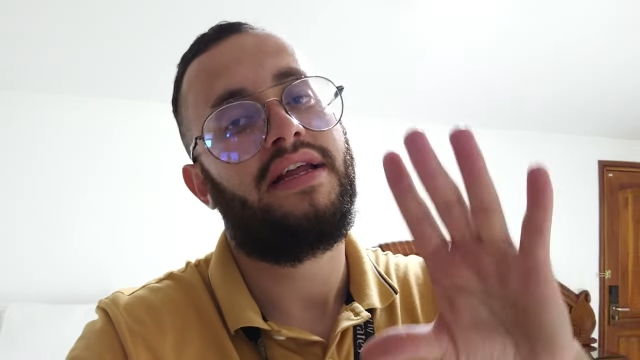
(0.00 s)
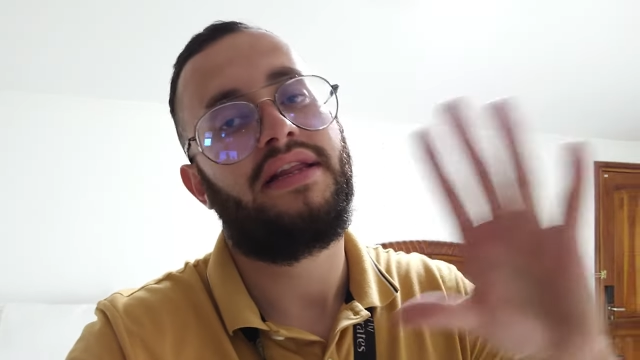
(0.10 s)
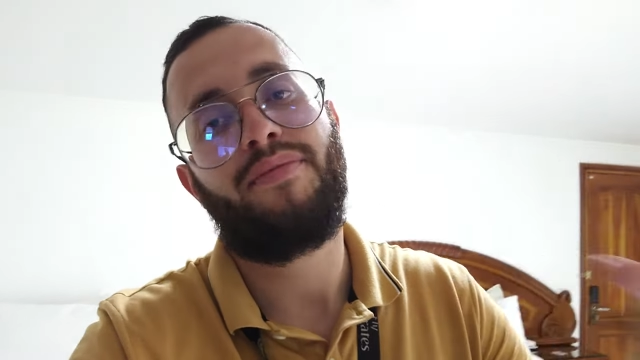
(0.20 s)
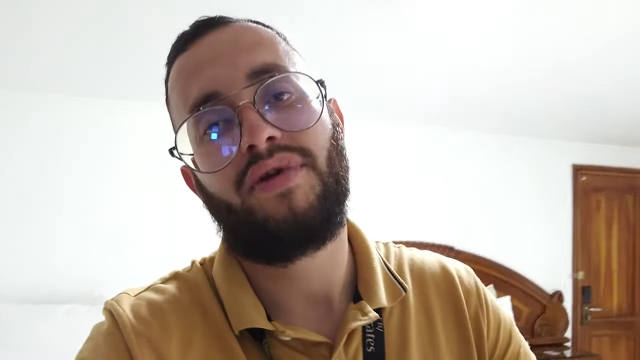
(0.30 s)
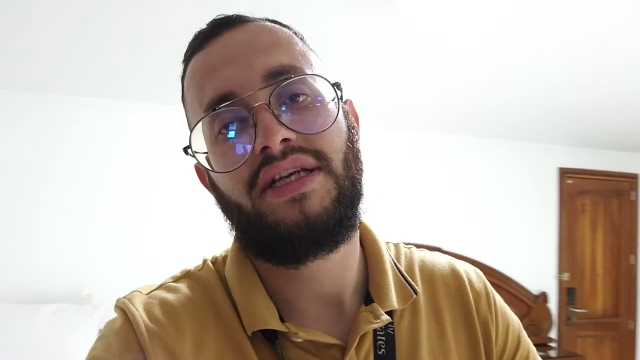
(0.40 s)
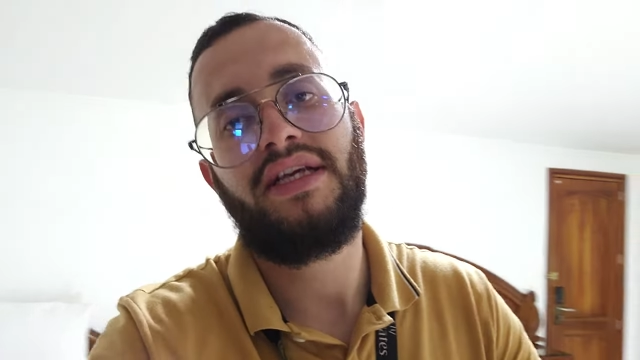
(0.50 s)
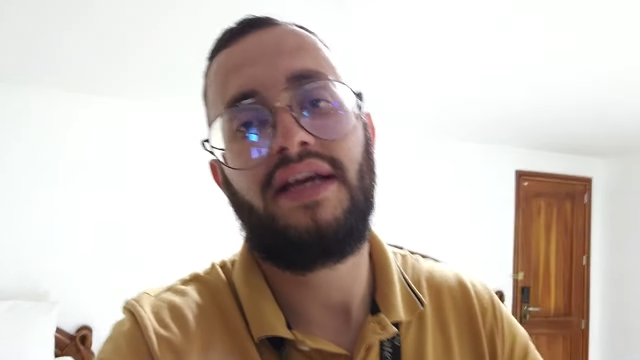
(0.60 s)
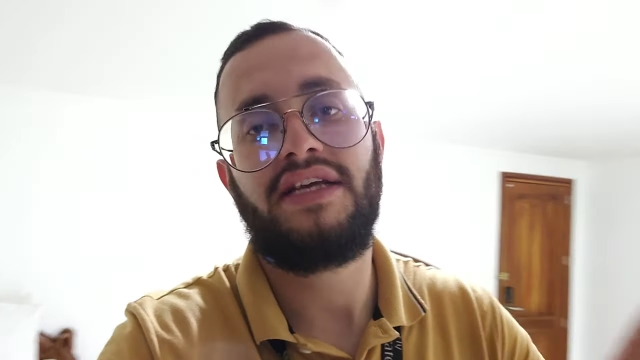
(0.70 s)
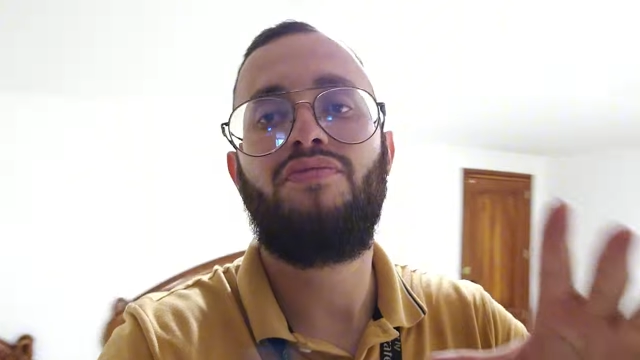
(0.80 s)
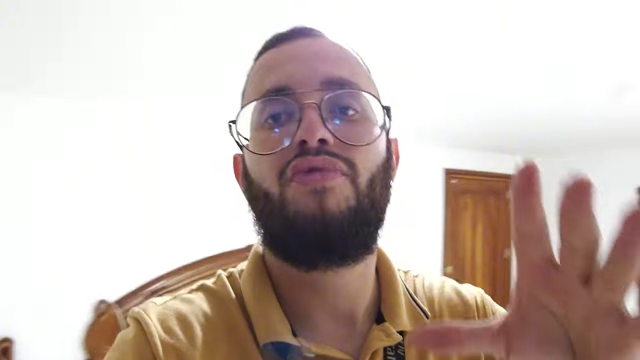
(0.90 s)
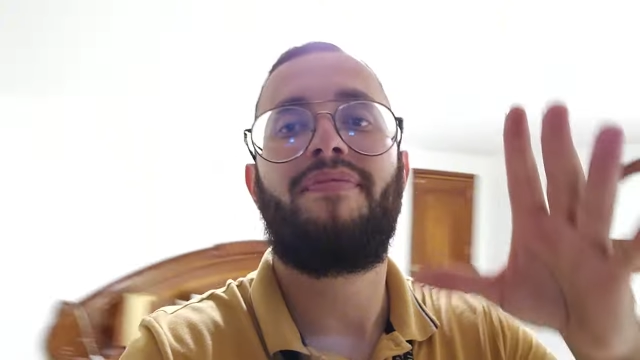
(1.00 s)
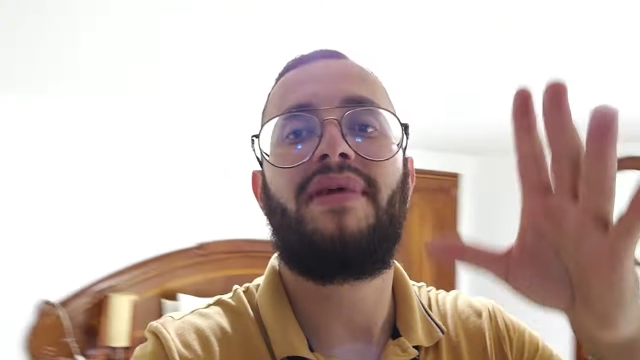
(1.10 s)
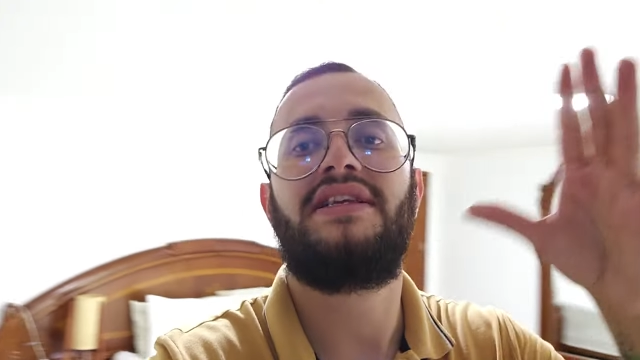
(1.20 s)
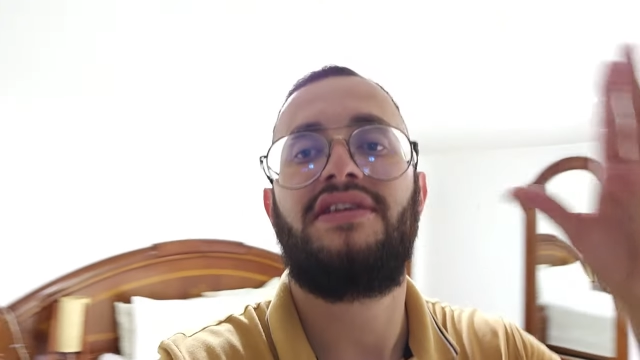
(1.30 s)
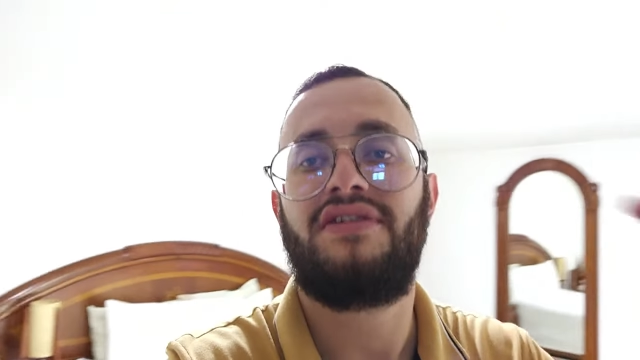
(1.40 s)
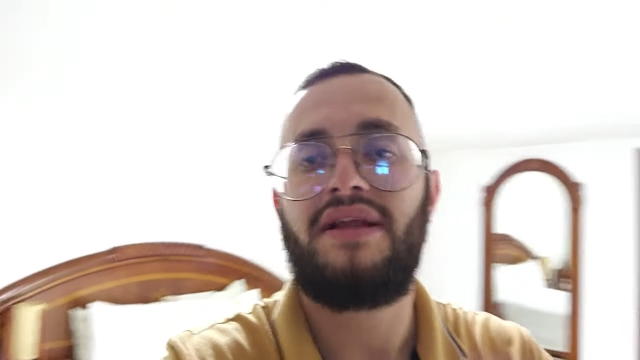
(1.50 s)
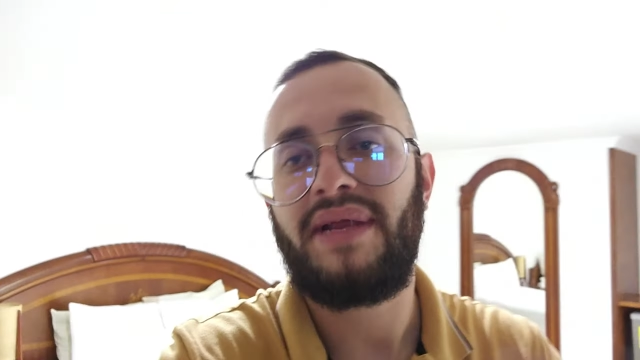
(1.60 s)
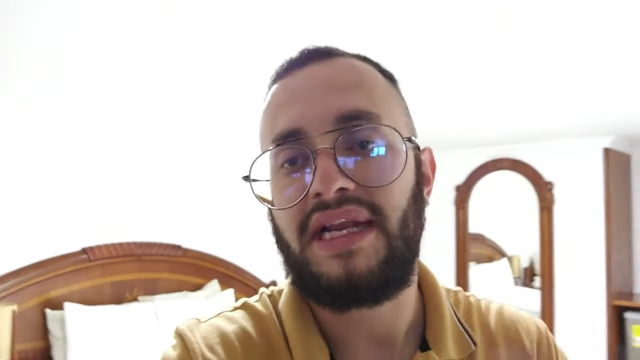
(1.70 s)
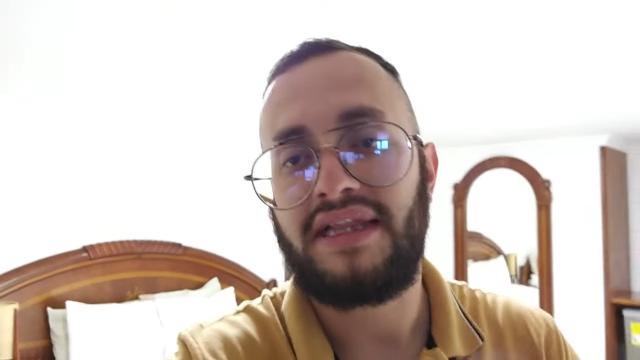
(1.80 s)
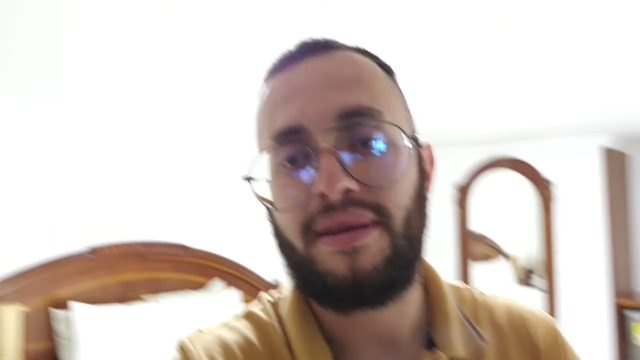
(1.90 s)
De por sí es muy parecido
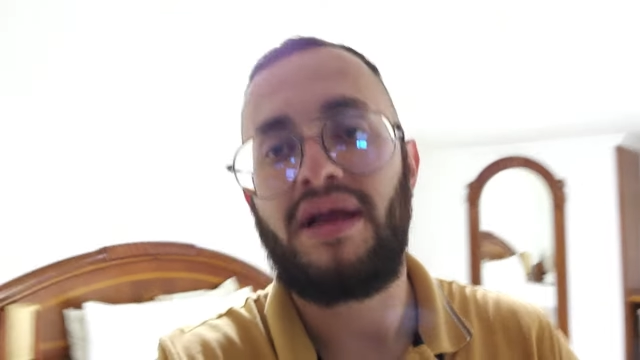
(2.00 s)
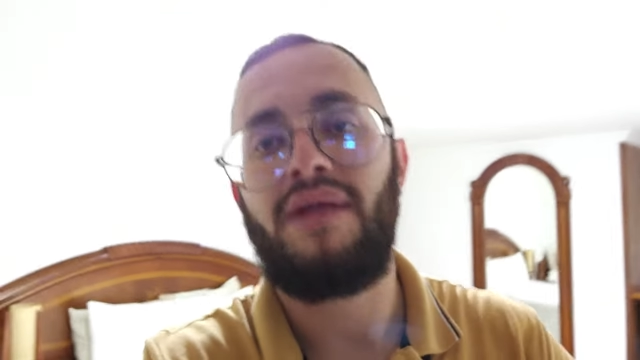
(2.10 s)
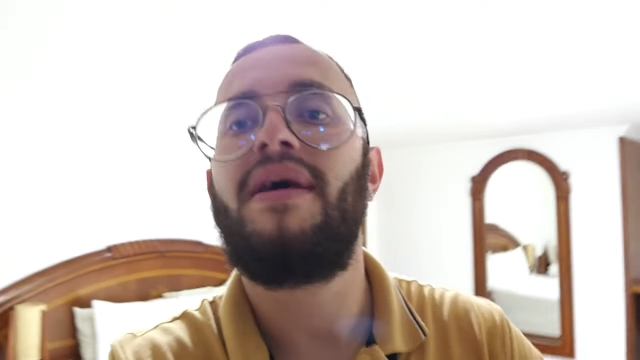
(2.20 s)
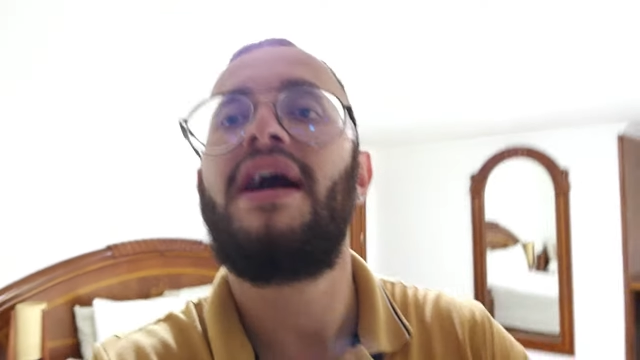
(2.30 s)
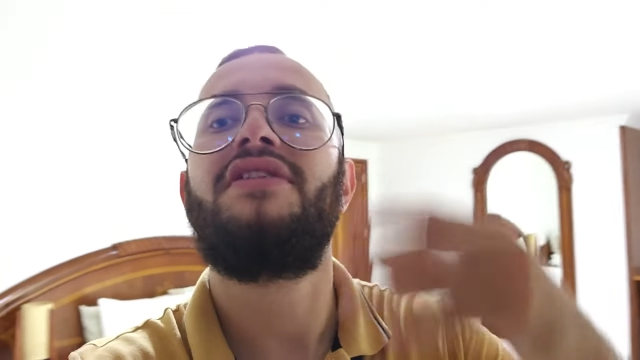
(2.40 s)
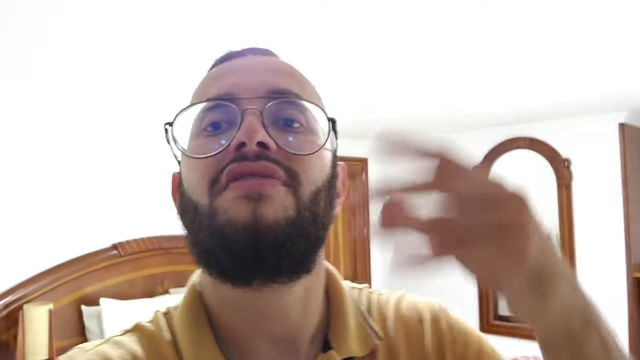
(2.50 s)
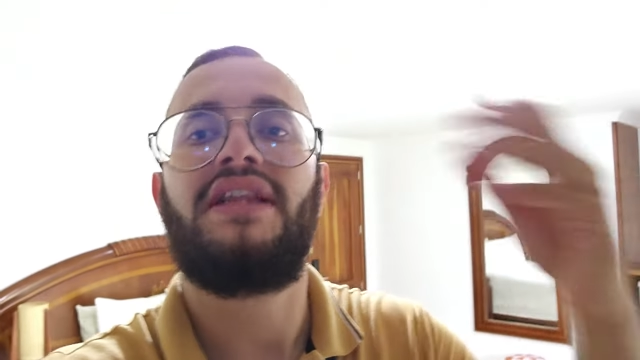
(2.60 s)
también el tema del baño,